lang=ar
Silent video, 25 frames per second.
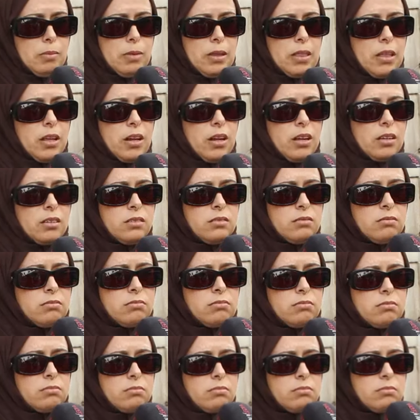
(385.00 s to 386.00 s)
مثلا
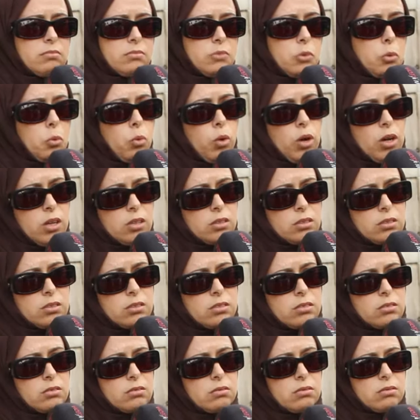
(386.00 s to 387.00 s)

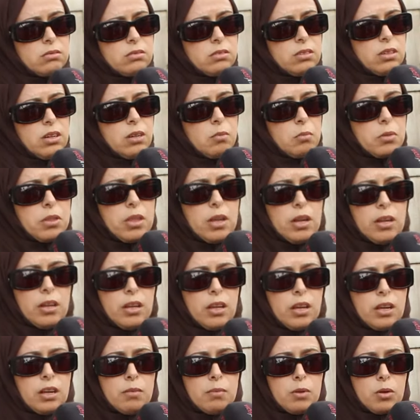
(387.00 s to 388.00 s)
وقت مثلا
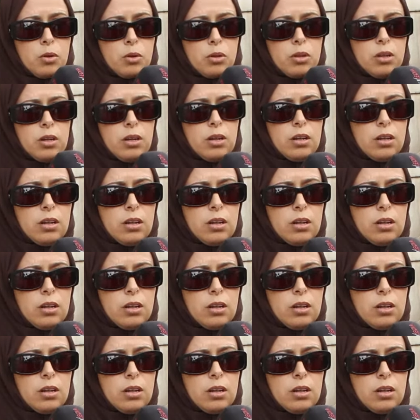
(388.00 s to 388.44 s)
هذا الموضوع